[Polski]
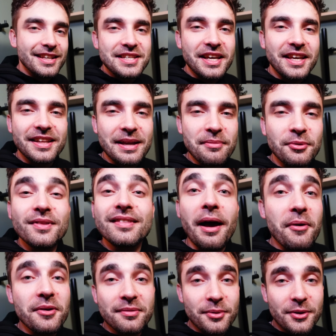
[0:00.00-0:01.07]
i dzięki temu
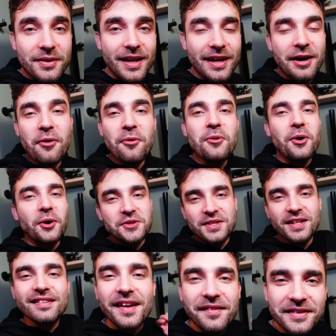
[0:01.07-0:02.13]
cały smrodek uchodzi
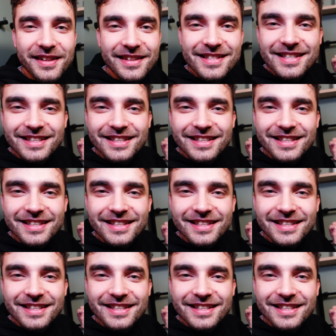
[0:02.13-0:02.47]
na zewnątrz.